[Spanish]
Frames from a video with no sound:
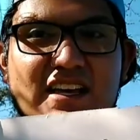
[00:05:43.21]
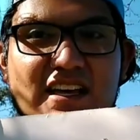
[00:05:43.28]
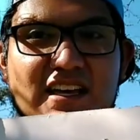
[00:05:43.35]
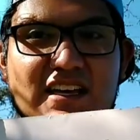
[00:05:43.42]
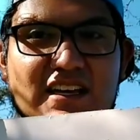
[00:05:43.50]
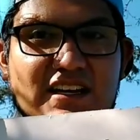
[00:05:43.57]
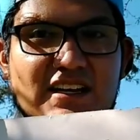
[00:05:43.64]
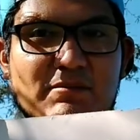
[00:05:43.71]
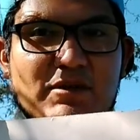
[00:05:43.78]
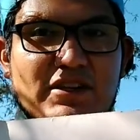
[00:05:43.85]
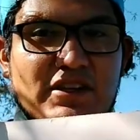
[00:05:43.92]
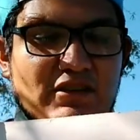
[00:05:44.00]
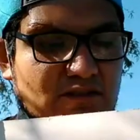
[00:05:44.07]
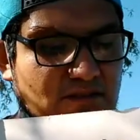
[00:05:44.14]
Eh,
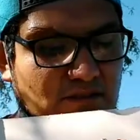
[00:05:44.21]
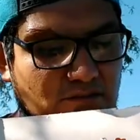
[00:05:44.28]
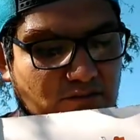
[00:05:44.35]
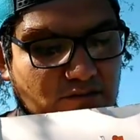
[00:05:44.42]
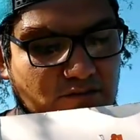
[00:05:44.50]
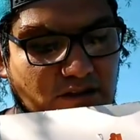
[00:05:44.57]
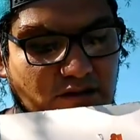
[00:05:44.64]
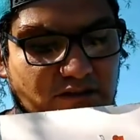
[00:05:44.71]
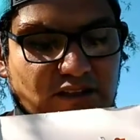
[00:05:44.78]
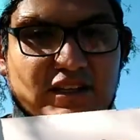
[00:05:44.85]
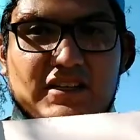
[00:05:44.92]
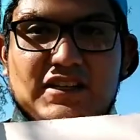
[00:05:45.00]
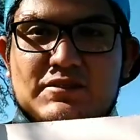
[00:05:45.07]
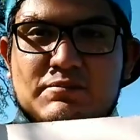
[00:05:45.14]
realmente yo hice algunos tiros
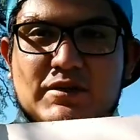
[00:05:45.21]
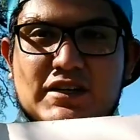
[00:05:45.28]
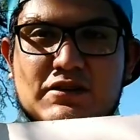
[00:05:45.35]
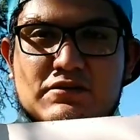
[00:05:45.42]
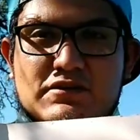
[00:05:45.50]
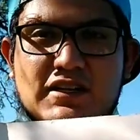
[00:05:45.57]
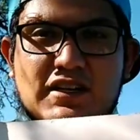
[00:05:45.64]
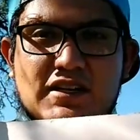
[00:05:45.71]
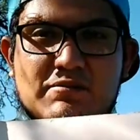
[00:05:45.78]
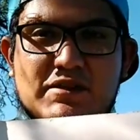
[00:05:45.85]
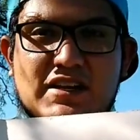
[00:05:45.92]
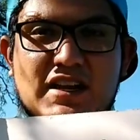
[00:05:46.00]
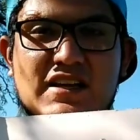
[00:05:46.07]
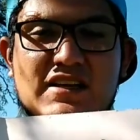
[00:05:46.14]
antes para ajustar la
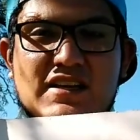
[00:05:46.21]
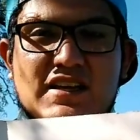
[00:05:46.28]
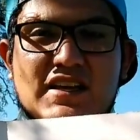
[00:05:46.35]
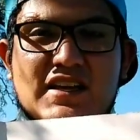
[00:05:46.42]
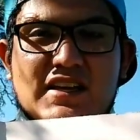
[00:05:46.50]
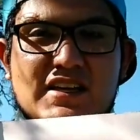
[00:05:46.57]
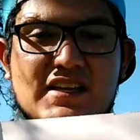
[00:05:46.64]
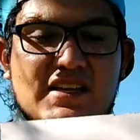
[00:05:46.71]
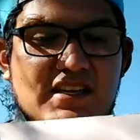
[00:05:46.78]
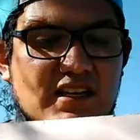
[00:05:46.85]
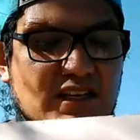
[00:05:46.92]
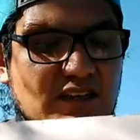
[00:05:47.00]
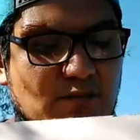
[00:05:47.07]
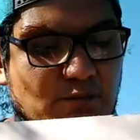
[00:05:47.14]
mira
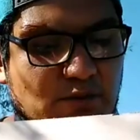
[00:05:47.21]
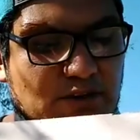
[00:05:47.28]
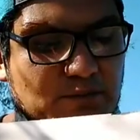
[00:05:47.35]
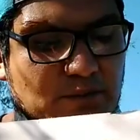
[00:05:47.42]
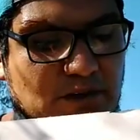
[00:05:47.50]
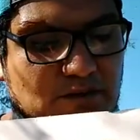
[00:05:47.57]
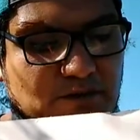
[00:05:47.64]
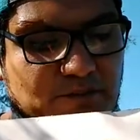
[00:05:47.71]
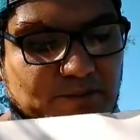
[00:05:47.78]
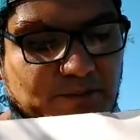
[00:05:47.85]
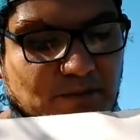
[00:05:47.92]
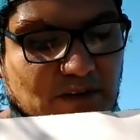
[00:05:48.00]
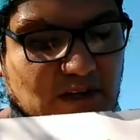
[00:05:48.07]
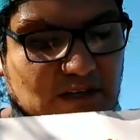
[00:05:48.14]
y pues bueno,
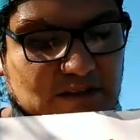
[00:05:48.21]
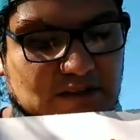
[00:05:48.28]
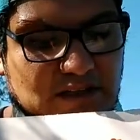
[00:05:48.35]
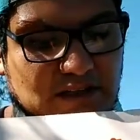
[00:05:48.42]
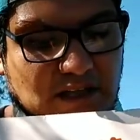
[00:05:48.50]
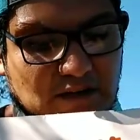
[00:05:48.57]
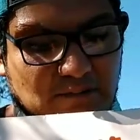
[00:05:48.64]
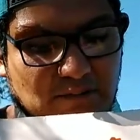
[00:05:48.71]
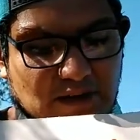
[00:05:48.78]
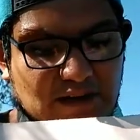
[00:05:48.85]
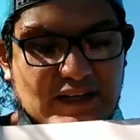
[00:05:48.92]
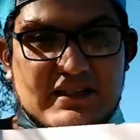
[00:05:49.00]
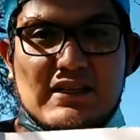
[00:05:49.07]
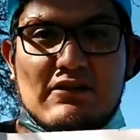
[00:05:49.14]
acertaron
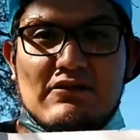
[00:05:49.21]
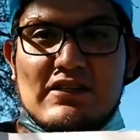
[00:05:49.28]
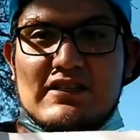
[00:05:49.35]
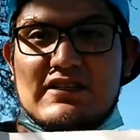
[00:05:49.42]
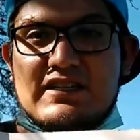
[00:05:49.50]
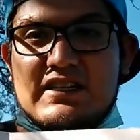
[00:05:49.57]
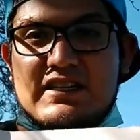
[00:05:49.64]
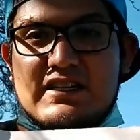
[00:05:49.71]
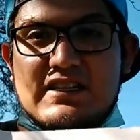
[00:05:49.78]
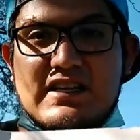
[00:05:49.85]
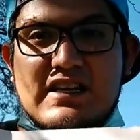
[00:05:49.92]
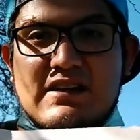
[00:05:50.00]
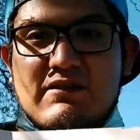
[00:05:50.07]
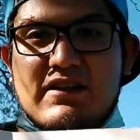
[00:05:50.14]
varias, algunas en el
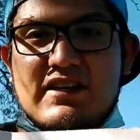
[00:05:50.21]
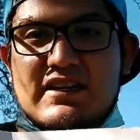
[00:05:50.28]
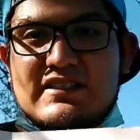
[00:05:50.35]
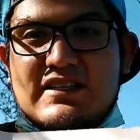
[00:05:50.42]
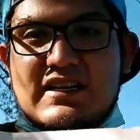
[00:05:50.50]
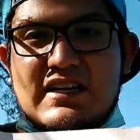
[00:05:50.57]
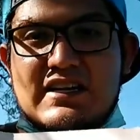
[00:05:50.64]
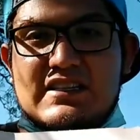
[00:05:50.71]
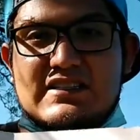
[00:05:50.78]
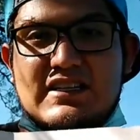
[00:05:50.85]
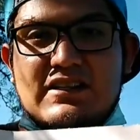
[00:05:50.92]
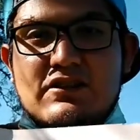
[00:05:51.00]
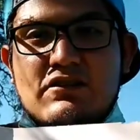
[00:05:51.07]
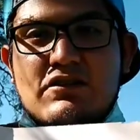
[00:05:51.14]
varias cerca del
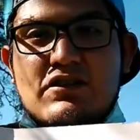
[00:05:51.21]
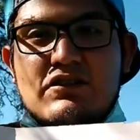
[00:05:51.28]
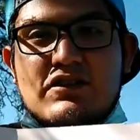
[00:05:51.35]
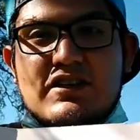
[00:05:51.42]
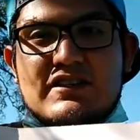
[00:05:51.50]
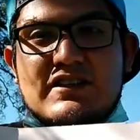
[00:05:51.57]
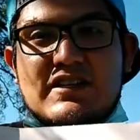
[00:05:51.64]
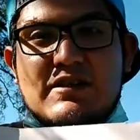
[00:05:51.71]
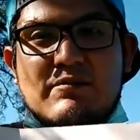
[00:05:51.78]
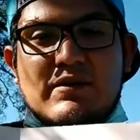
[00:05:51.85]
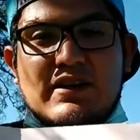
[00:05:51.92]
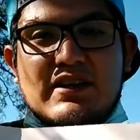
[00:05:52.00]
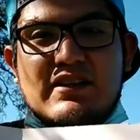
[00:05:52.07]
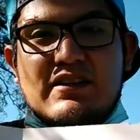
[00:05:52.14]
centro y otras en la
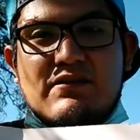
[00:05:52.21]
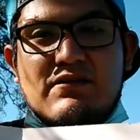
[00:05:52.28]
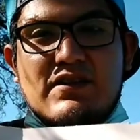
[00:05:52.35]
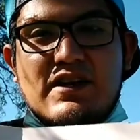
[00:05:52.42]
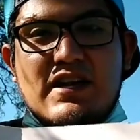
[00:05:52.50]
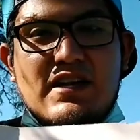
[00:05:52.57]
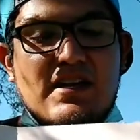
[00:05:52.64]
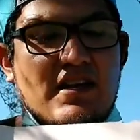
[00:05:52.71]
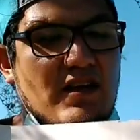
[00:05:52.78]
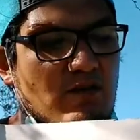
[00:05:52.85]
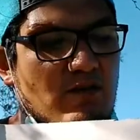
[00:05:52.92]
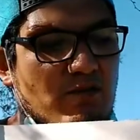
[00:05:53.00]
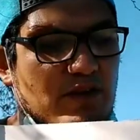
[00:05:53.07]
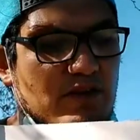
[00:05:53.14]
parte de afuera,
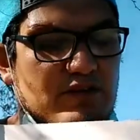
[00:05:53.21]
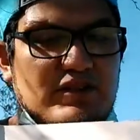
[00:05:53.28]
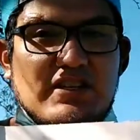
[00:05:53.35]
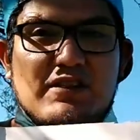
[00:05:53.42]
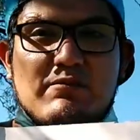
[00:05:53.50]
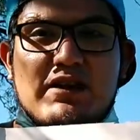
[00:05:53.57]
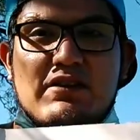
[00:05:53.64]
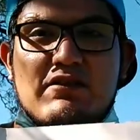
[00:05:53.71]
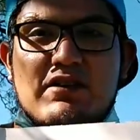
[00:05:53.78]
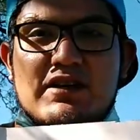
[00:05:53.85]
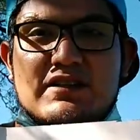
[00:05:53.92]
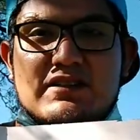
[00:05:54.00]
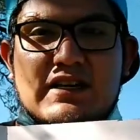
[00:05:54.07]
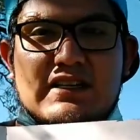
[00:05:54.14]
pero sin embargo
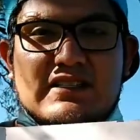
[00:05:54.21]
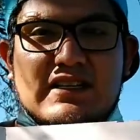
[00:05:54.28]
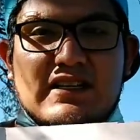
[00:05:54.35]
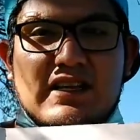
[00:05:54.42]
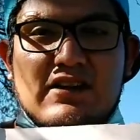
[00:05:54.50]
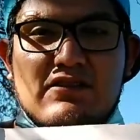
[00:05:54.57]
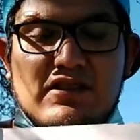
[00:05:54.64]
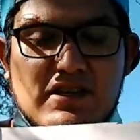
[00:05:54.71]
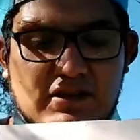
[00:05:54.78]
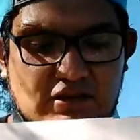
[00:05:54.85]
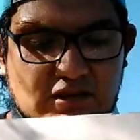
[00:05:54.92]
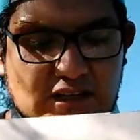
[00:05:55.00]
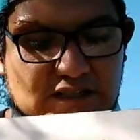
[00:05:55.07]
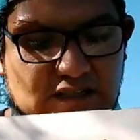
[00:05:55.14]
acertaron
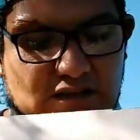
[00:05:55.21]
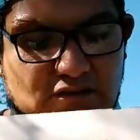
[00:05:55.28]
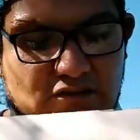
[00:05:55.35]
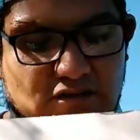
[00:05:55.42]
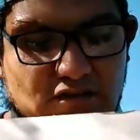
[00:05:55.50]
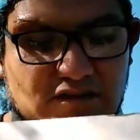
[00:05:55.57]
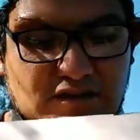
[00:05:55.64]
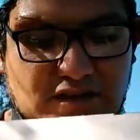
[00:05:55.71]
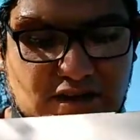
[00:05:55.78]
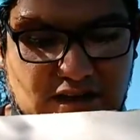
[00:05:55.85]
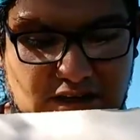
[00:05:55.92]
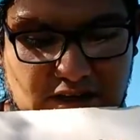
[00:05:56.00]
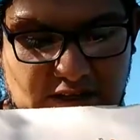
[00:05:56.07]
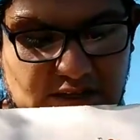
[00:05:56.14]
dentro del círculo
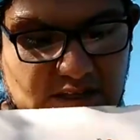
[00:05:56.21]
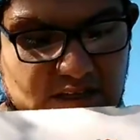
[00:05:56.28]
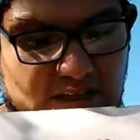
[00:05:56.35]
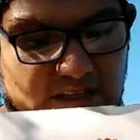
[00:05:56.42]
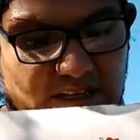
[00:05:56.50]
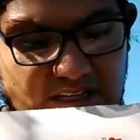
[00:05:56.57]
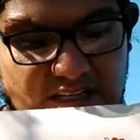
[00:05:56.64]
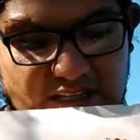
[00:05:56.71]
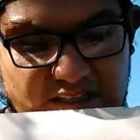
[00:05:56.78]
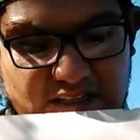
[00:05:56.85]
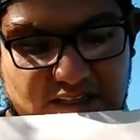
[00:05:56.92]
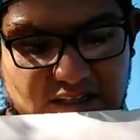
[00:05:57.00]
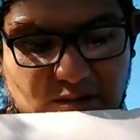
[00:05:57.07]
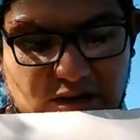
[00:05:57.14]
de 30
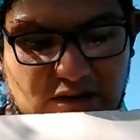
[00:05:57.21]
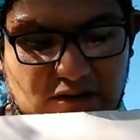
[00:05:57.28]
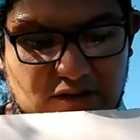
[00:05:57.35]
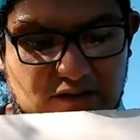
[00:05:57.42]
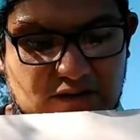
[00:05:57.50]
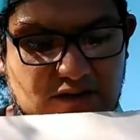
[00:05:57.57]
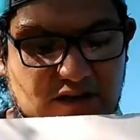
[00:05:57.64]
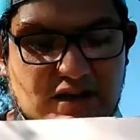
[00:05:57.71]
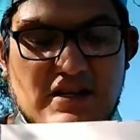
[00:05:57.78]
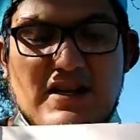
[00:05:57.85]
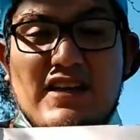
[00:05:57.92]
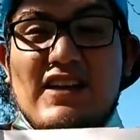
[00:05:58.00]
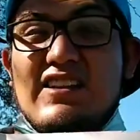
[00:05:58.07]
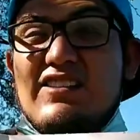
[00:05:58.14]
centímetros,
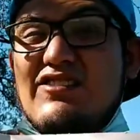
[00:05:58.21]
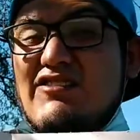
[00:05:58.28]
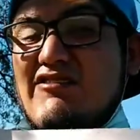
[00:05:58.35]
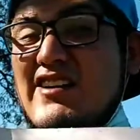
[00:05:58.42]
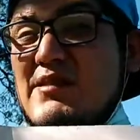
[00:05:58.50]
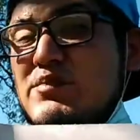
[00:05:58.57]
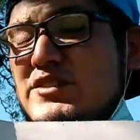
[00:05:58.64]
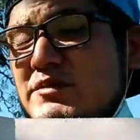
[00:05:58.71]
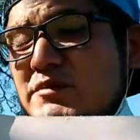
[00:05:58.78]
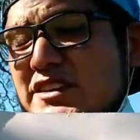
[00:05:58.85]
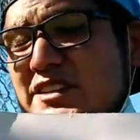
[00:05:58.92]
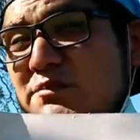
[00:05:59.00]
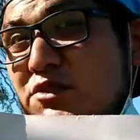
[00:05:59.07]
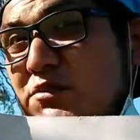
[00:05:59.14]
lo cual pues se me
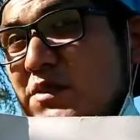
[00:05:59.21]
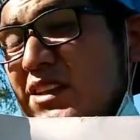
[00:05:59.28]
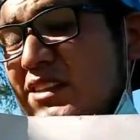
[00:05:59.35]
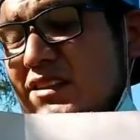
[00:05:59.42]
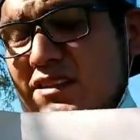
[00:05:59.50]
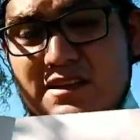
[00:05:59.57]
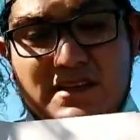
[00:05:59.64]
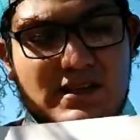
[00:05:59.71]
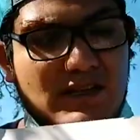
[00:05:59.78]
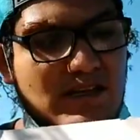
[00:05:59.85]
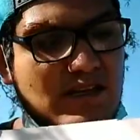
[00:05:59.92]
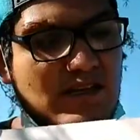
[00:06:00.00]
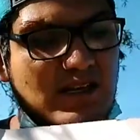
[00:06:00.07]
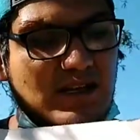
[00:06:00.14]
hace muy bien
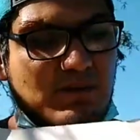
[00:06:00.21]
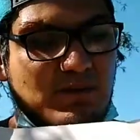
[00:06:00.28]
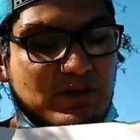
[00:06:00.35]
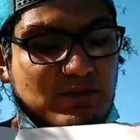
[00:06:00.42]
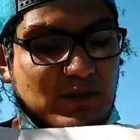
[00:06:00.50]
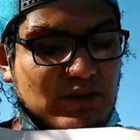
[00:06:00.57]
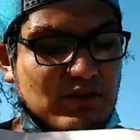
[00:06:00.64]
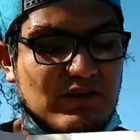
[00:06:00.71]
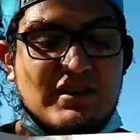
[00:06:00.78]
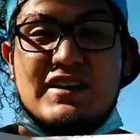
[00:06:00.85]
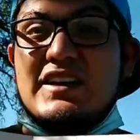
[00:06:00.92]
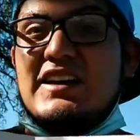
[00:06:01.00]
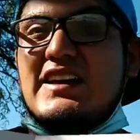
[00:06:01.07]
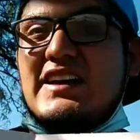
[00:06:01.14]
y pues bueno,
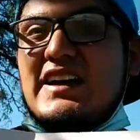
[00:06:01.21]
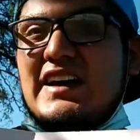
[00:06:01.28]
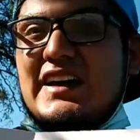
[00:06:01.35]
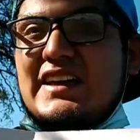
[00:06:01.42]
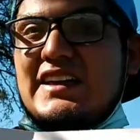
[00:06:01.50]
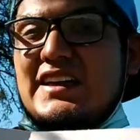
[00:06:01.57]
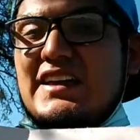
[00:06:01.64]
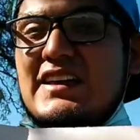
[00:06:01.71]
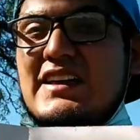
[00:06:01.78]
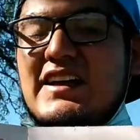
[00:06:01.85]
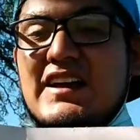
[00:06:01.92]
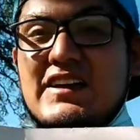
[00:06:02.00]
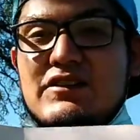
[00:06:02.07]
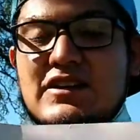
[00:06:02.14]
hay, que,
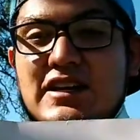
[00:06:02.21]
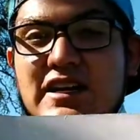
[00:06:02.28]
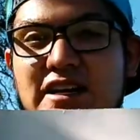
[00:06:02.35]
hay otra